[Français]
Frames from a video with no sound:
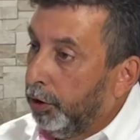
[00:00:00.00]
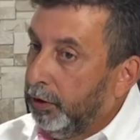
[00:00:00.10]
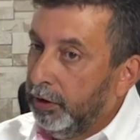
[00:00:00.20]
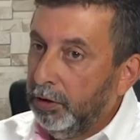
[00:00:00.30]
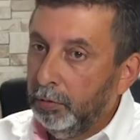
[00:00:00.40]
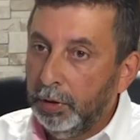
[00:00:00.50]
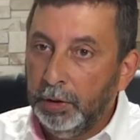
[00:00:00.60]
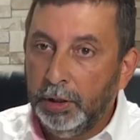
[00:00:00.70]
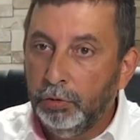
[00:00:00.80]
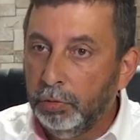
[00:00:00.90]
l'ai dit, on a
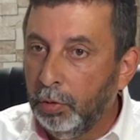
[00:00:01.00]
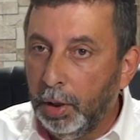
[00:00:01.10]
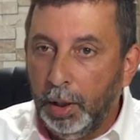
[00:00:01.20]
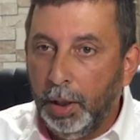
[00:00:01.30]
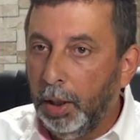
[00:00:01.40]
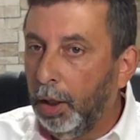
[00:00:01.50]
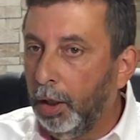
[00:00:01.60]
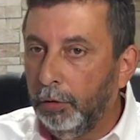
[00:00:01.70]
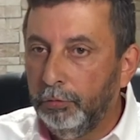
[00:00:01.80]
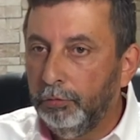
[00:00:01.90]
nature
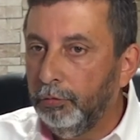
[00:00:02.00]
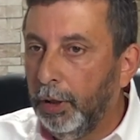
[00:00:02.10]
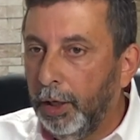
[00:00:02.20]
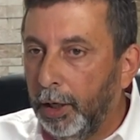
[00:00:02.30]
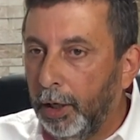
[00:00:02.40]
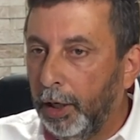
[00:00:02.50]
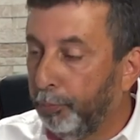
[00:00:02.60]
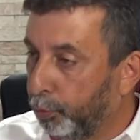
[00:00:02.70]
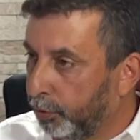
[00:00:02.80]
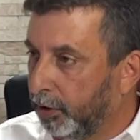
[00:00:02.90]
à,
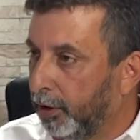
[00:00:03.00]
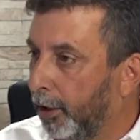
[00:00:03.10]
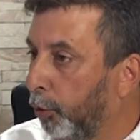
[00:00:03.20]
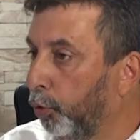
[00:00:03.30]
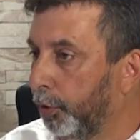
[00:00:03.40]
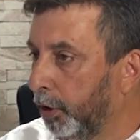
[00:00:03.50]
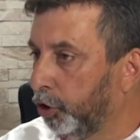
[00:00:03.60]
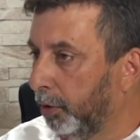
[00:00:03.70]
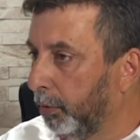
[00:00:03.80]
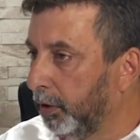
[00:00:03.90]
pousser là où on a
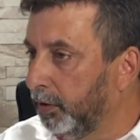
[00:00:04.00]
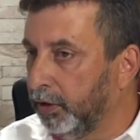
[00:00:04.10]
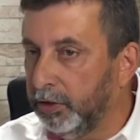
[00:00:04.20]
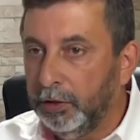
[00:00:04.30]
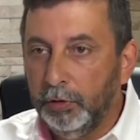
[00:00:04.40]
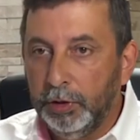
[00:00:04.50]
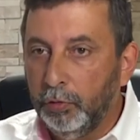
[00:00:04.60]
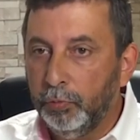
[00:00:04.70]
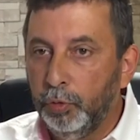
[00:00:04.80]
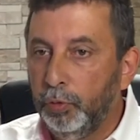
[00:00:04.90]
germé, c'est-à-dire dans les
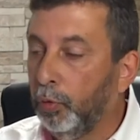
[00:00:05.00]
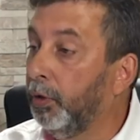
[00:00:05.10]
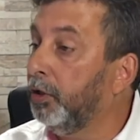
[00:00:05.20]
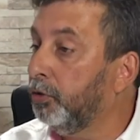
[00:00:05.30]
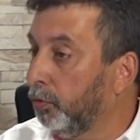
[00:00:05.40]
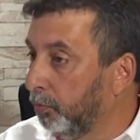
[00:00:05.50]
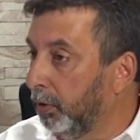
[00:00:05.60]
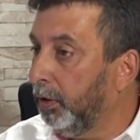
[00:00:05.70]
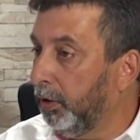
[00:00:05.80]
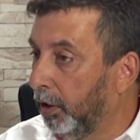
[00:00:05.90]
communes où on a
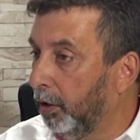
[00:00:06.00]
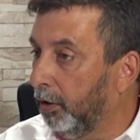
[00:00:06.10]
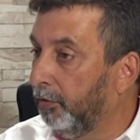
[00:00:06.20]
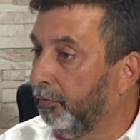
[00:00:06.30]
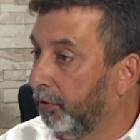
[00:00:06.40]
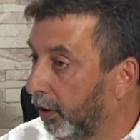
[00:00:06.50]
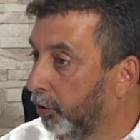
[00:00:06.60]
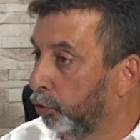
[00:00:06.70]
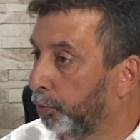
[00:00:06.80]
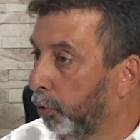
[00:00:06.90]
semé hier les
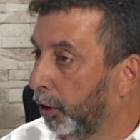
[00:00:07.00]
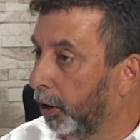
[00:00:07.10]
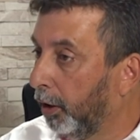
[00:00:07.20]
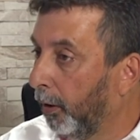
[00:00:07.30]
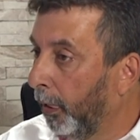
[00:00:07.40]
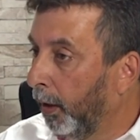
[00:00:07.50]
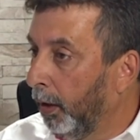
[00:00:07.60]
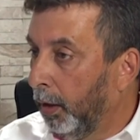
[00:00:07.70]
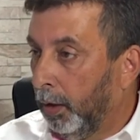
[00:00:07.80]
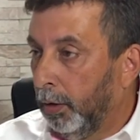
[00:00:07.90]
graines du progrès. D'accord,
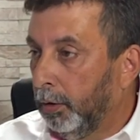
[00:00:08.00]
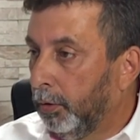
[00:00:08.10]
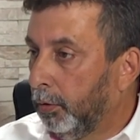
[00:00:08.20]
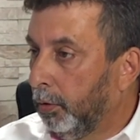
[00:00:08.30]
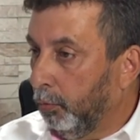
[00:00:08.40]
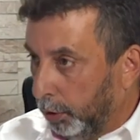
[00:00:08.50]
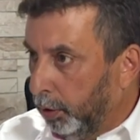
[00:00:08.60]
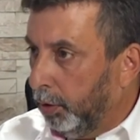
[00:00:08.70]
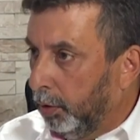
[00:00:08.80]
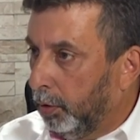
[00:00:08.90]
donc il y en aura Oui.
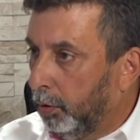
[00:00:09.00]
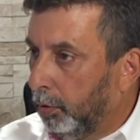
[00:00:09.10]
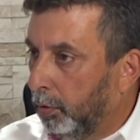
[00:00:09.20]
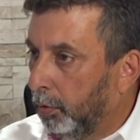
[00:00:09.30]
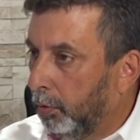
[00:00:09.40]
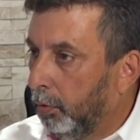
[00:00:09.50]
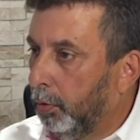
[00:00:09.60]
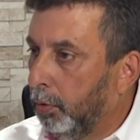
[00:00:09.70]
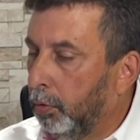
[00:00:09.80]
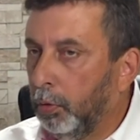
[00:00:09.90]
Sur les 24 communes, il y en
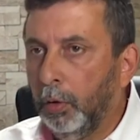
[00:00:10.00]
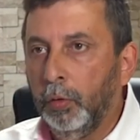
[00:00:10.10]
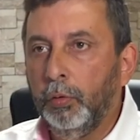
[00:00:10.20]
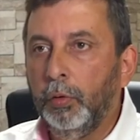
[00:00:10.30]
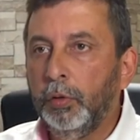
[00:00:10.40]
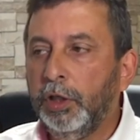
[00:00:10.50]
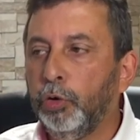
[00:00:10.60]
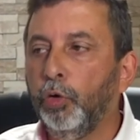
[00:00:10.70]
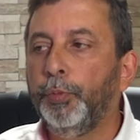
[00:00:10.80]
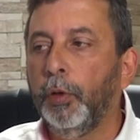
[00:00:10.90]
aura Non, euh, non qui
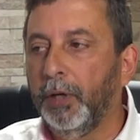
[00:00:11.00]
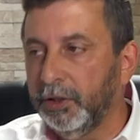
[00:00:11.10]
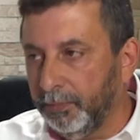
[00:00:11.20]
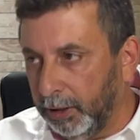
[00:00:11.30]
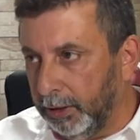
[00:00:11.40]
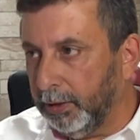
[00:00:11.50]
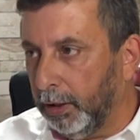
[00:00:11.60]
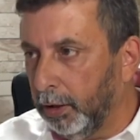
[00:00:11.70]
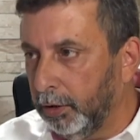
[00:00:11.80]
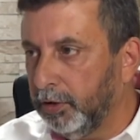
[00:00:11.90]
trop embrasse mal les
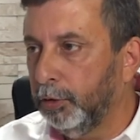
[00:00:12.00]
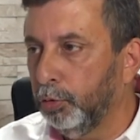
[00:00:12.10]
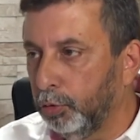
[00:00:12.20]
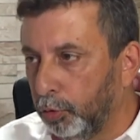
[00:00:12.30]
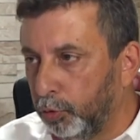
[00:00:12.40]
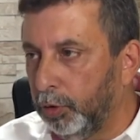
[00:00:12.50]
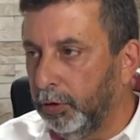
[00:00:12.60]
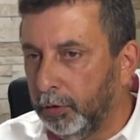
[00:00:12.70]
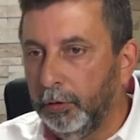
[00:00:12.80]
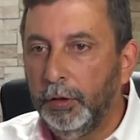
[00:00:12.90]
trains. Et si
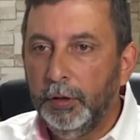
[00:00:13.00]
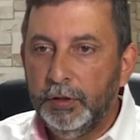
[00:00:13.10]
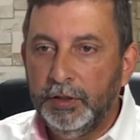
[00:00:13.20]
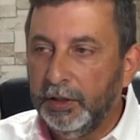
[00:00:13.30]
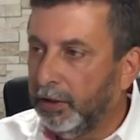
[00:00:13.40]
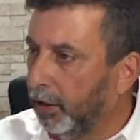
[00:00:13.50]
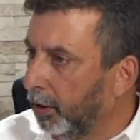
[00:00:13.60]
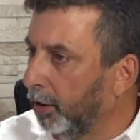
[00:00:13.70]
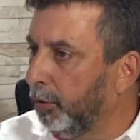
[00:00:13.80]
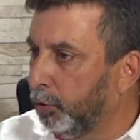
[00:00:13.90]
aujourd'hui euh,
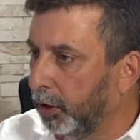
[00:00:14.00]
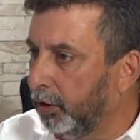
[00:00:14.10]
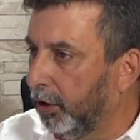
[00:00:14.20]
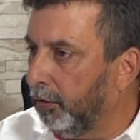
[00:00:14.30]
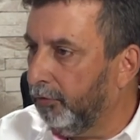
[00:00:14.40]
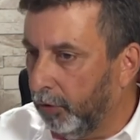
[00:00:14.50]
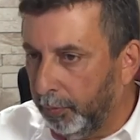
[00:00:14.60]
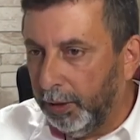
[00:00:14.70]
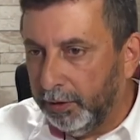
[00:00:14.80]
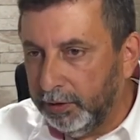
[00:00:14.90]
certains ou certaines
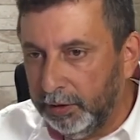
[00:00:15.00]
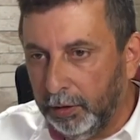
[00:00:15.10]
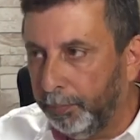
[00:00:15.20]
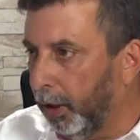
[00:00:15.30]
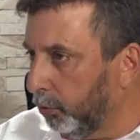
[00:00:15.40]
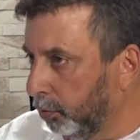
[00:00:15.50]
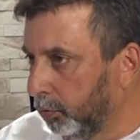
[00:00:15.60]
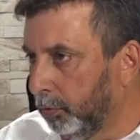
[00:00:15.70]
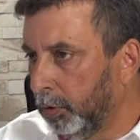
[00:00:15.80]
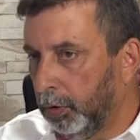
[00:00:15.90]
veulent partir
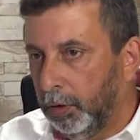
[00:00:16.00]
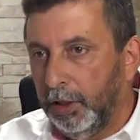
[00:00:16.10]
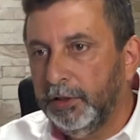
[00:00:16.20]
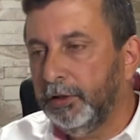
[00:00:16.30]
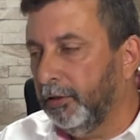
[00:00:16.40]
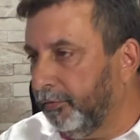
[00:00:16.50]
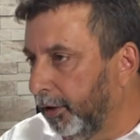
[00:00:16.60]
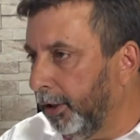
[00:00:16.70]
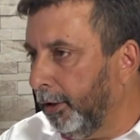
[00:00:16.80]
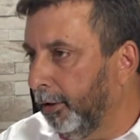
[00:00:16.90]
partout, laissez-les
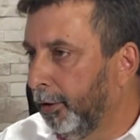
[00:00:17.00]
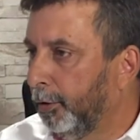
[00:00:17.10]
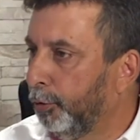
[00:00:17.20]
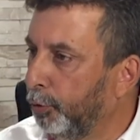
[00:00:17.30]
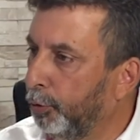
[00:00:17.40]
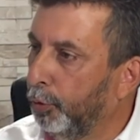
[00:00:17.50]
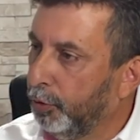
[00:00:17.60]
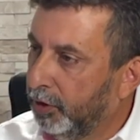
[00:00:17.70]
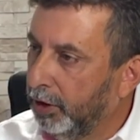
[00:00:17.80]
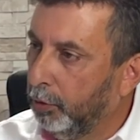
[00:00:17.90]
faire. Mhm. Nous, on
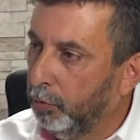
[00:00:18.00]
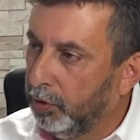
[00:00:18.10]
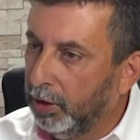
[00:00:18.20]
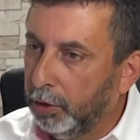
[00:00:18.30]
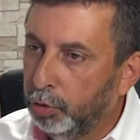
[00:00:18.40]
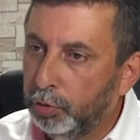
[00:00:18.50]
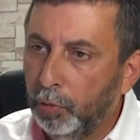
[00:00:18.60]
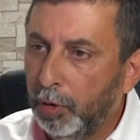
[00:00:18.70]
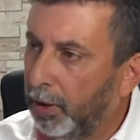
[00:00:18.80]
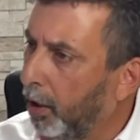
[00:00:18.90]
sait qu'on sera
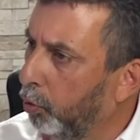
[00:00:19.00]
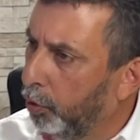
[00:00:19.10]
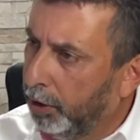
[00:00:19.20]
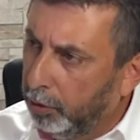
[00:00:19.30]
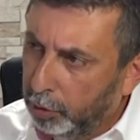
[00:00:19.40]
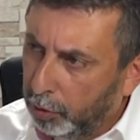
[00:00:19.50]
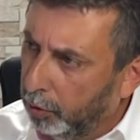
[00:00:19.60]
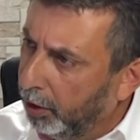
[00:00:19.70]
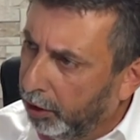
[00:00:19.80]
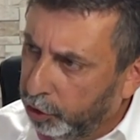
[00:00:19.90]
justement là où on a notre
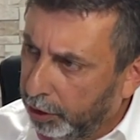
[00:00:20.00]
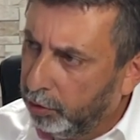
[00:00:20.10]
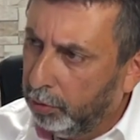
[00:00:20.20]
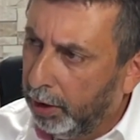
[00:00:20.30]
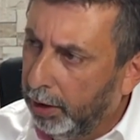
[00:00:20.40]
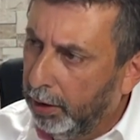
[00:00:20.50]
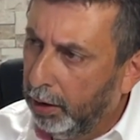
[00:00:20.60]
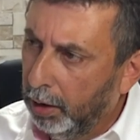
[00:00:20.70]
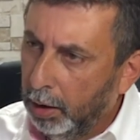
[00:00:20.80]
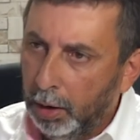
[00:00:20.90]
ancrage
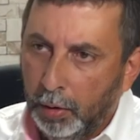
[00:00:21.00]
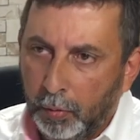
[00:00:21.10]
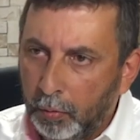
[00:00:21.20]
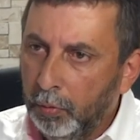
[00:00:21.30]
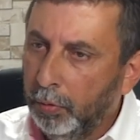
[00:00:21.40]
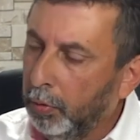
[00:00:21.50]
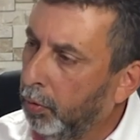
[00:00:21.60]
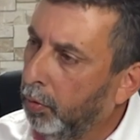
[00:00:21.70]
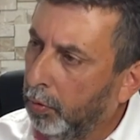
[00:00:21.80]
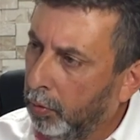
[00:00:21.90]
naturel,
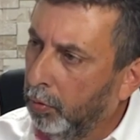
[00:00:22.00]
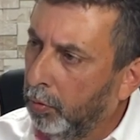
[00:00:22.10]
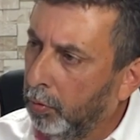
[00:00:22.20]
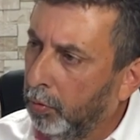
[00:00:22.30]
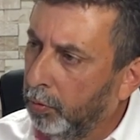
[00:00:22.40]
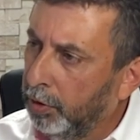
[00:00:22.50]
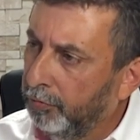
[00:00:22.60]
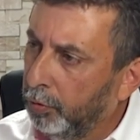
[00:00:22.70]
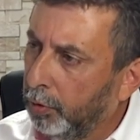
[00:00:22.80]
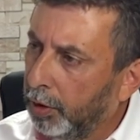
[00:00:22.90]
euh, on,
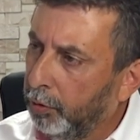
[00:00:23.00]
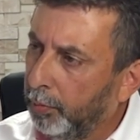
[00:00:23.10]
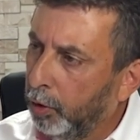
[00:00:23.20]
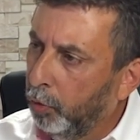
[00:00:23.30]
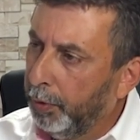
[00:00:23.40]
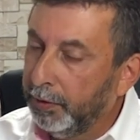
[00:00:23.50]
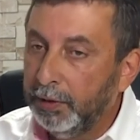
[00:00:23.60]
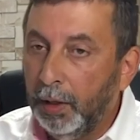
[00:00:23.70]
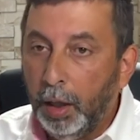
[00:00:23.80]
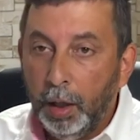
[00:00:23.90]
évoluera demain, on
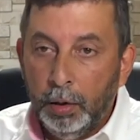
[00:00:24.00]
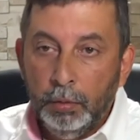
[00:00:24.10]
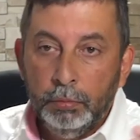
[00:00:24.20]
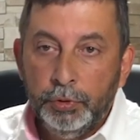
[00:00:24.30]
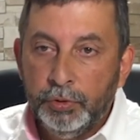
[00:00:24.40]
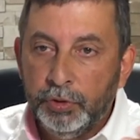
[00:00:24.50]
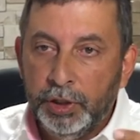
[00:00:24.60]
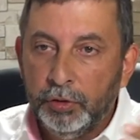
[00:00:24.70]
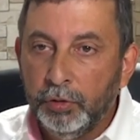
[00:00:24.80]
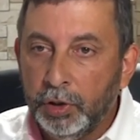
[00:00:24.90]
partira.
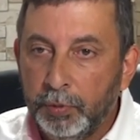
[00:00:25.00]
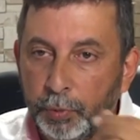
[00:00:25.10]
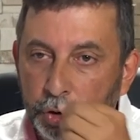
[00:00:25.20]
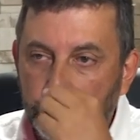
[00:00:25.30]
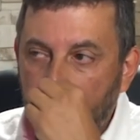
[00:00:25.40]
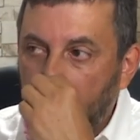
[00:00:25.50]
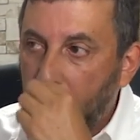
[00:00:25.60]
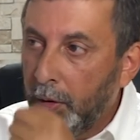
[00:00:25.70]
Après, il pourrait y avoir